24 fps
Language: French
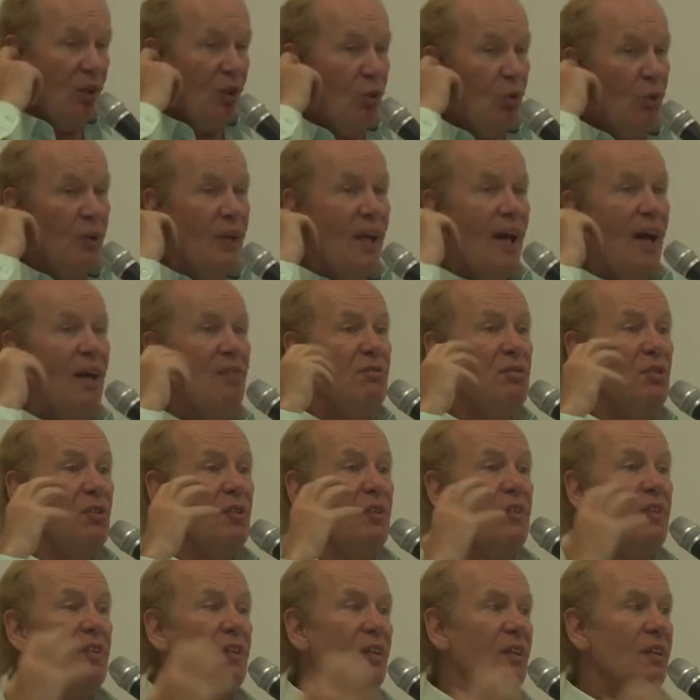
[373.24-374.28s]
Donc avant
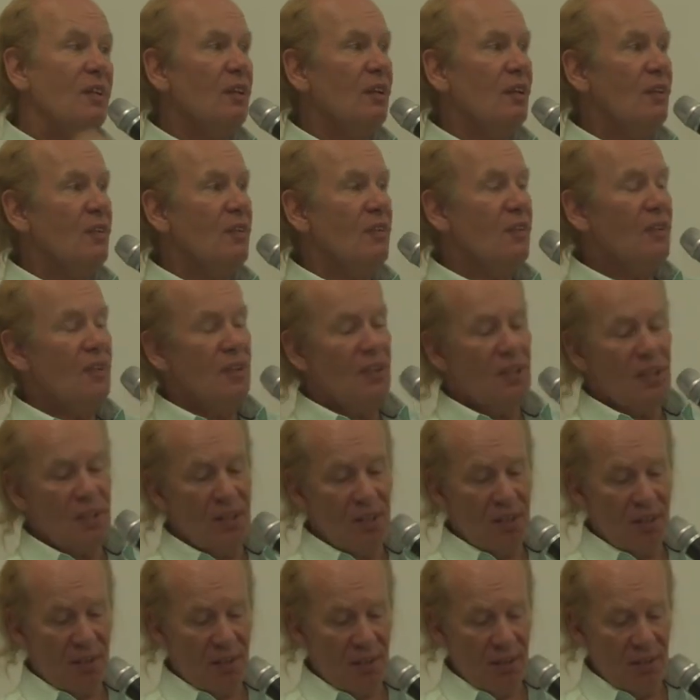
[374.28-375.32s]
de
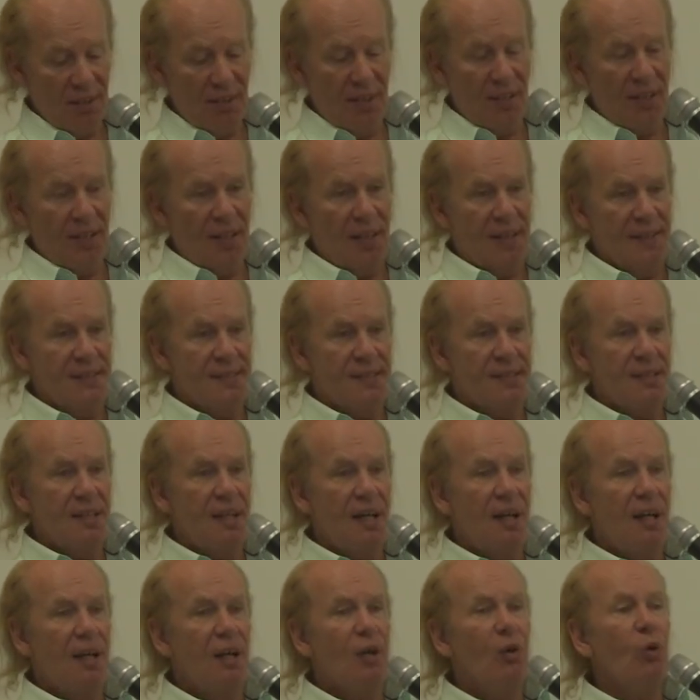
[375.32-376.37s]
s'intéresser euh, à
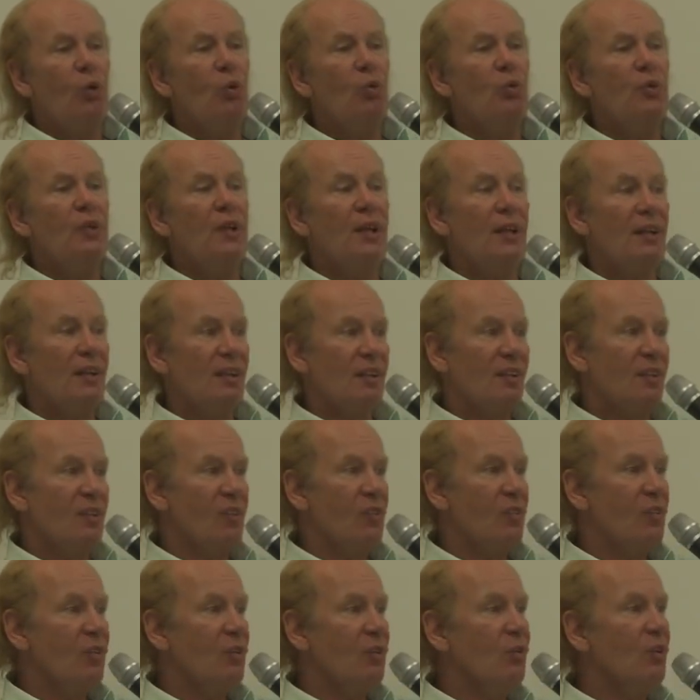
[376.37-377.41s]
cela, on a
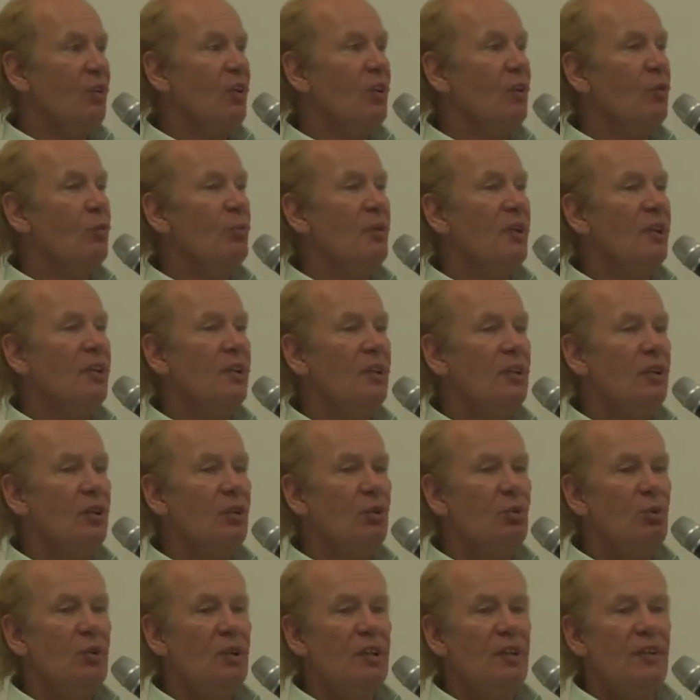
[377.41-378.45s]
l'intention d'expliquer
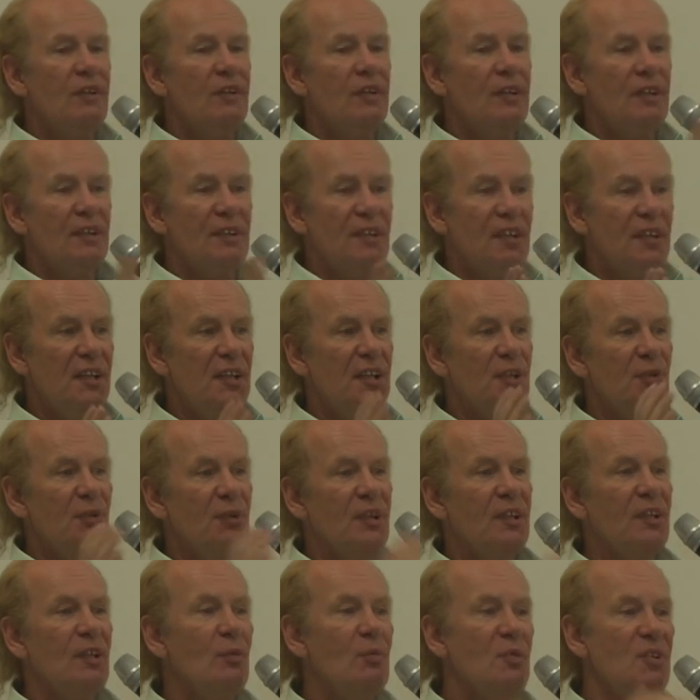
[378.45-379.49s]
toutes les techniques qui ont
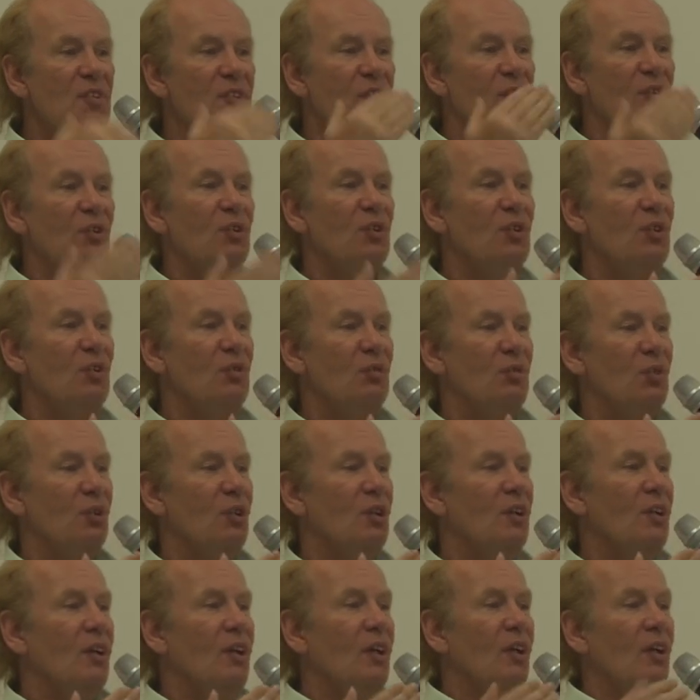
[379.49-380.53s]
été mises en
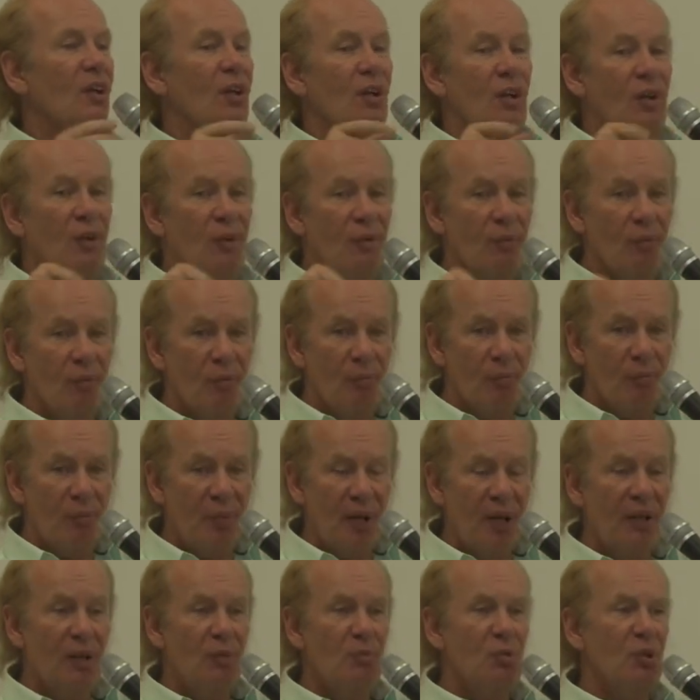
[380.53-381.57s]
œuvre
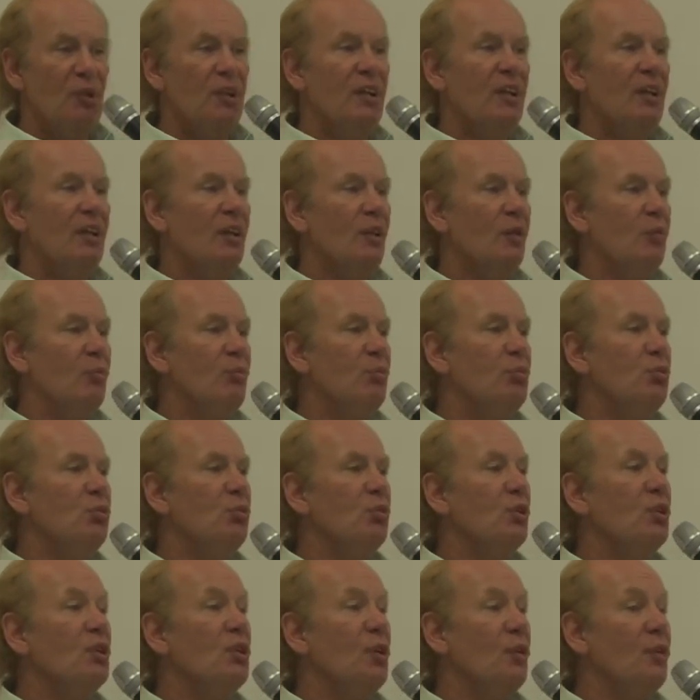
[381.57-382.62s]
par les modernes
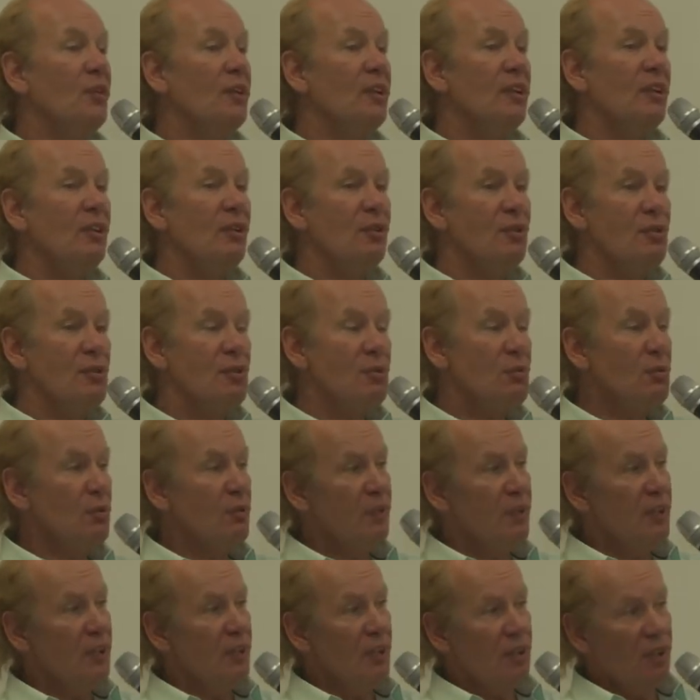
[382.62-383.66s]
pour tenter de
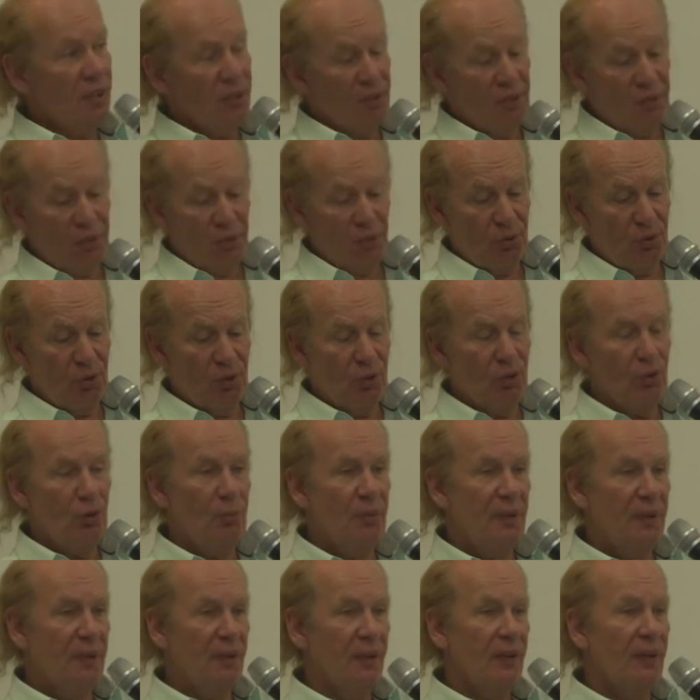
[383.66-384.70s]
soulever euh, ce genre de
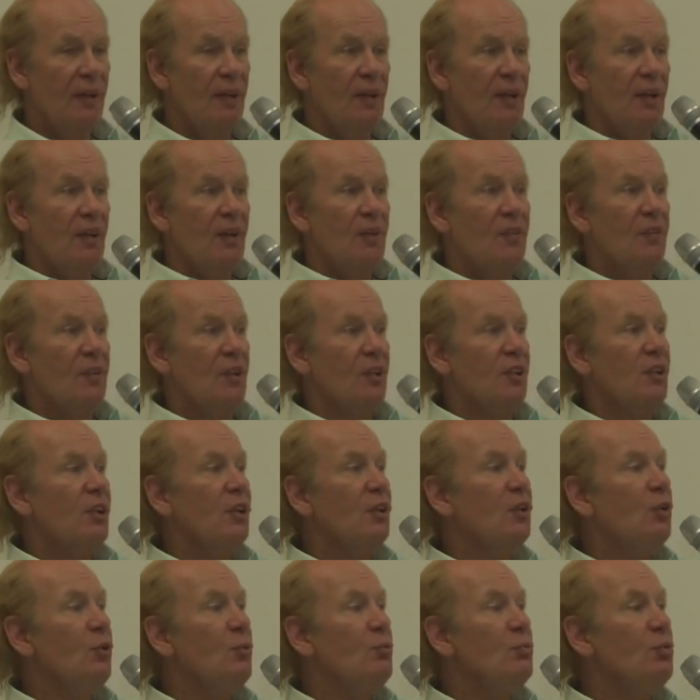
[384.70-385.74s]
pierre.
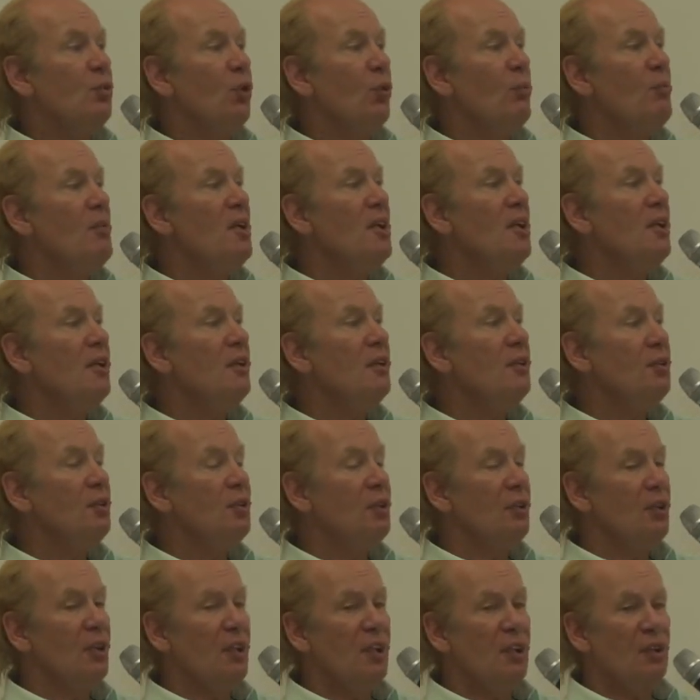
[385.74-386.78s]
Sachez que pour 1000
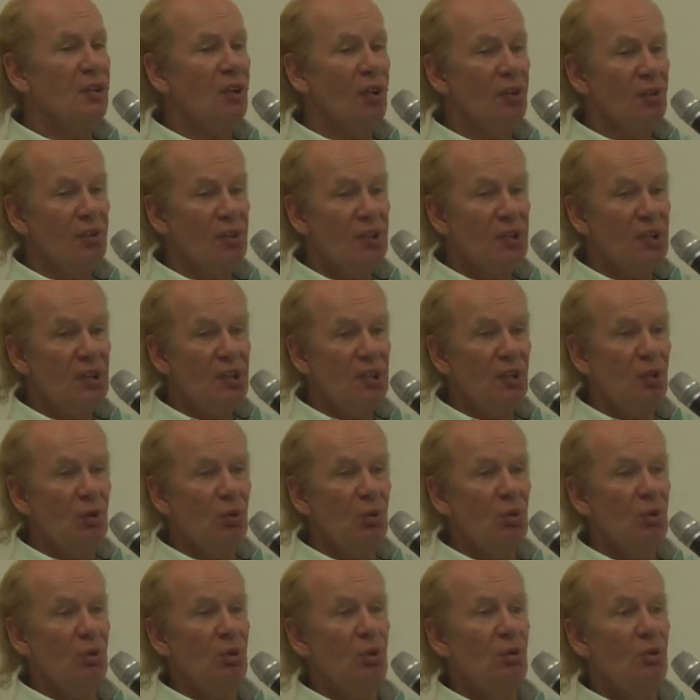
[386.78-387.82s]
tonnes et 30
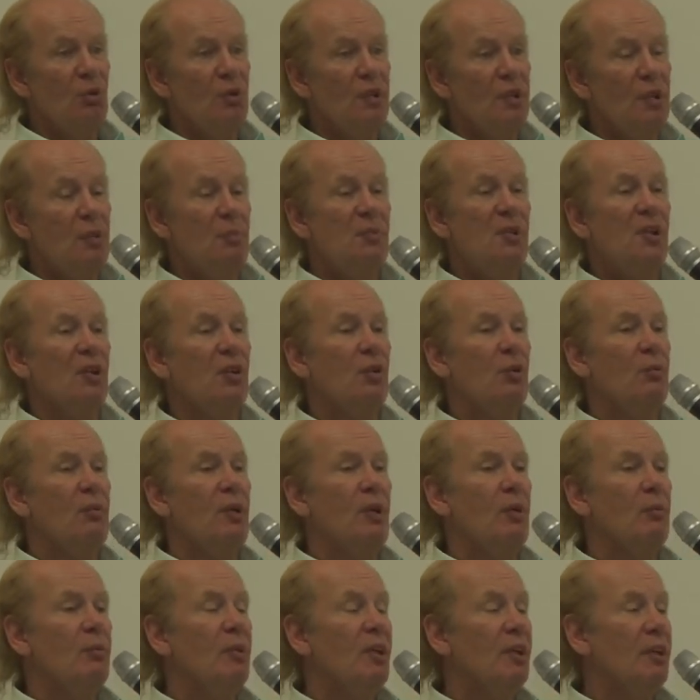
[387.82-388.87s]
kilos, l'une des pierres de
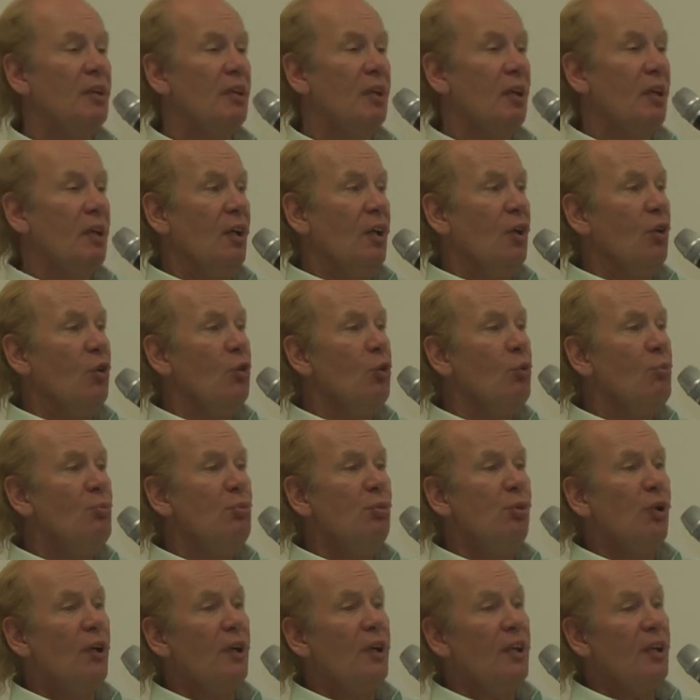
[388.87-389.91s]
Balbec ne
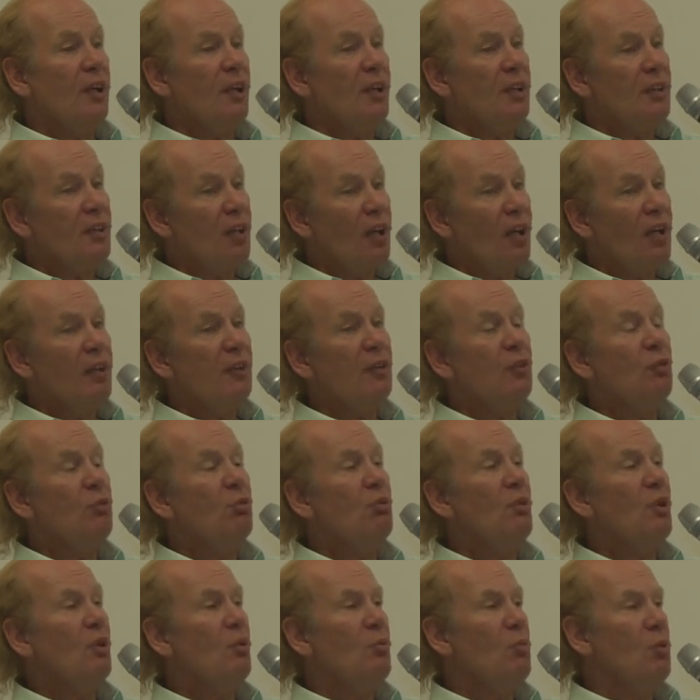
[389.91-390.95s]
pourrait être
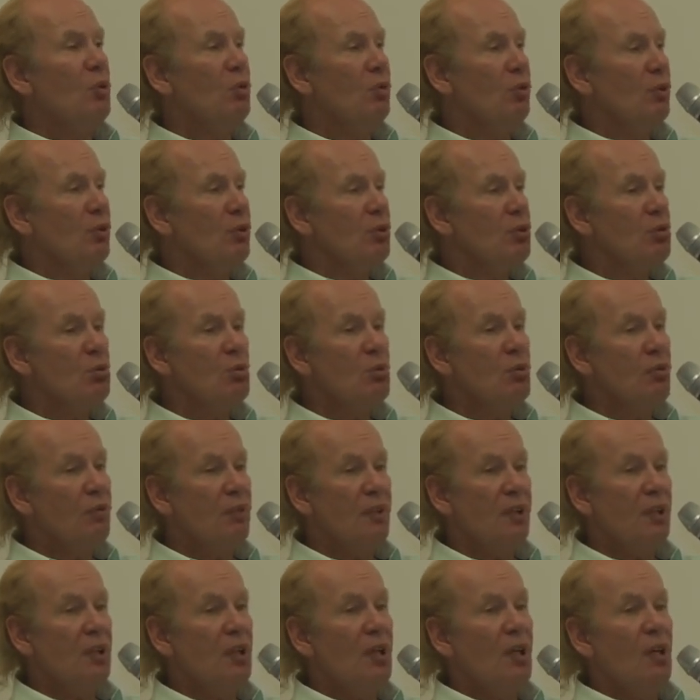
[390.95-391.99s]
actuellement
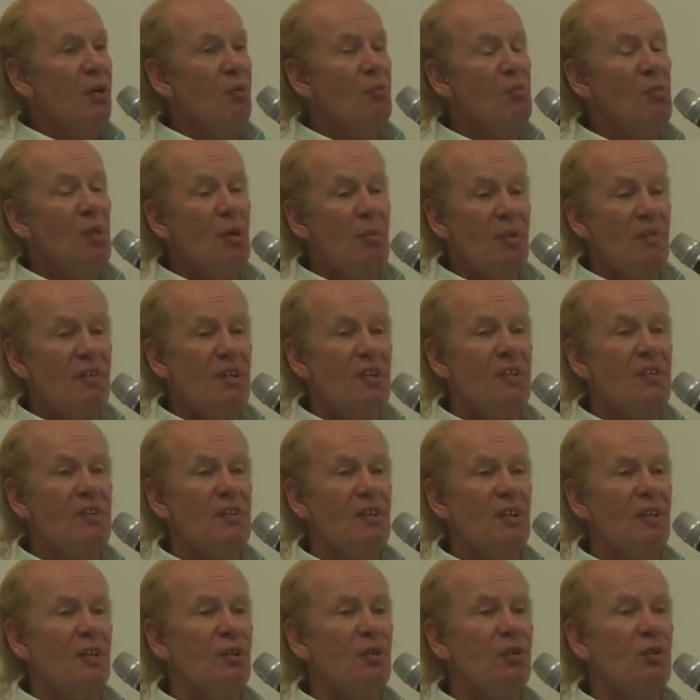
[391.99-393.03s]
soulevée, même avec
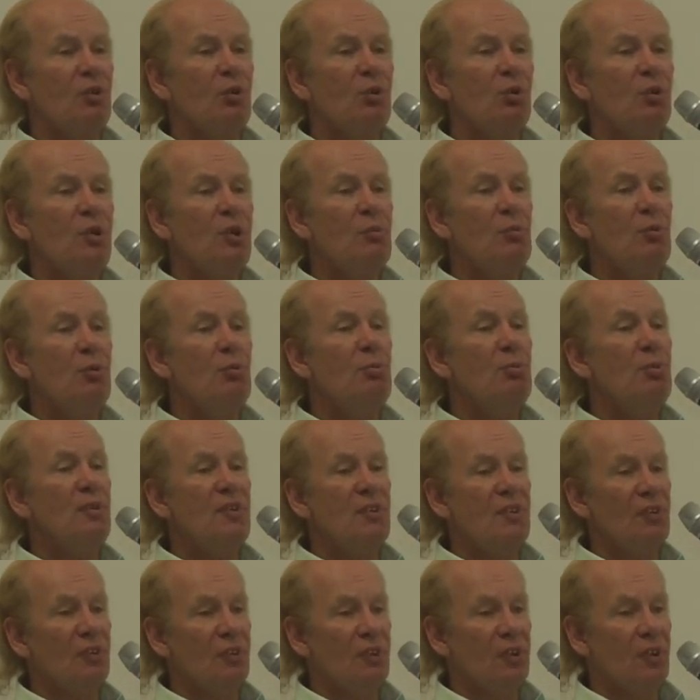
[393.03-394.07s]
50 grues les plus
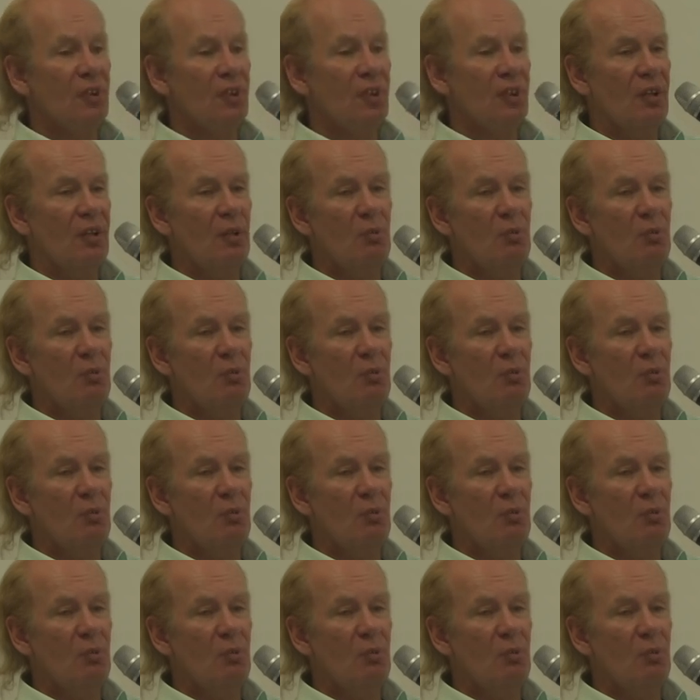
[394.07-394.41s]
puissantes.